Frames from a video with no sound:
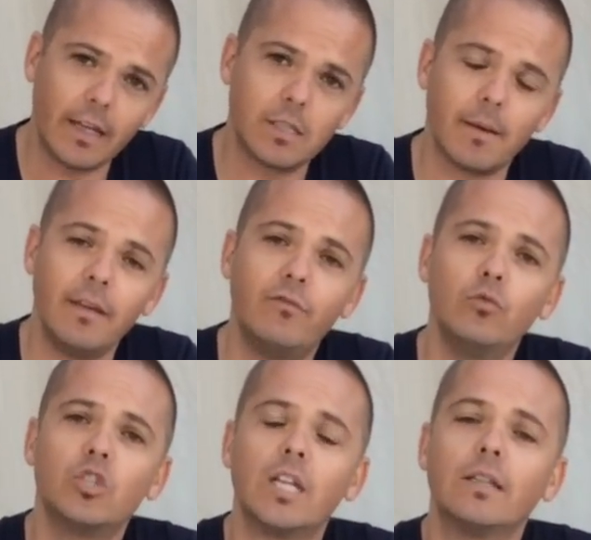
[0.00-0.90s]

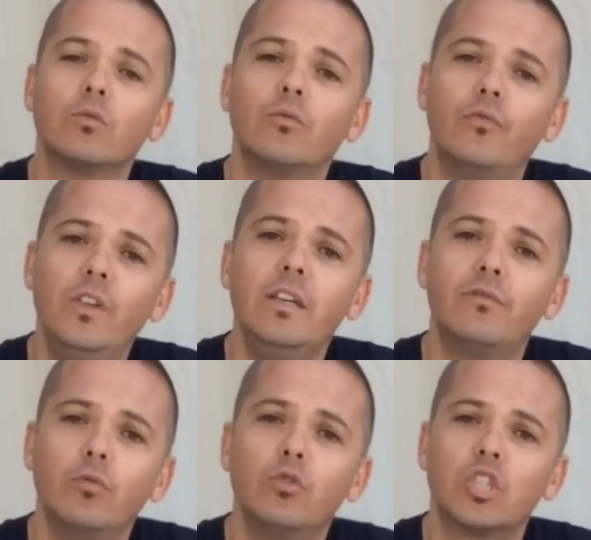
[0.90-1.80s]
Zwei-Fußstand und
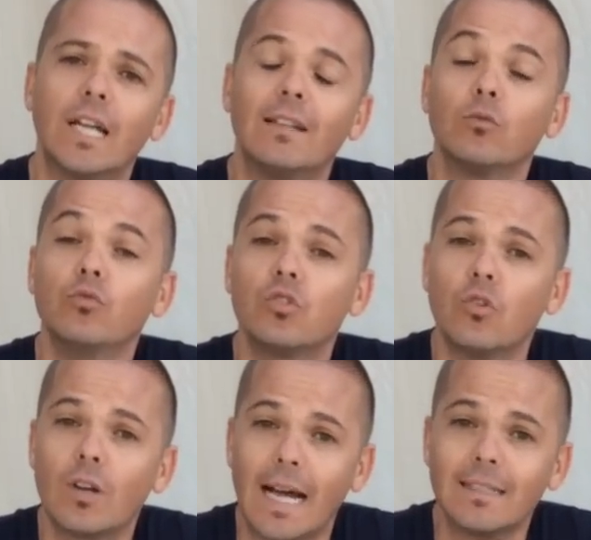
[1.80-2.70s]
Vier-Fußstand uns
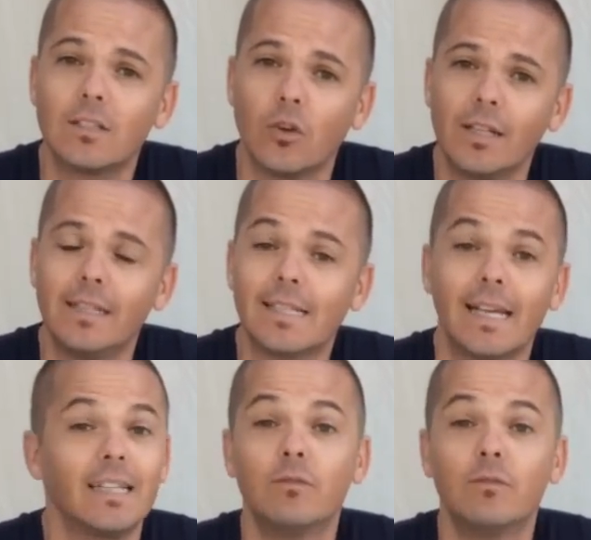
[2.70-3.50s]
noch ganz deutlich zeigt.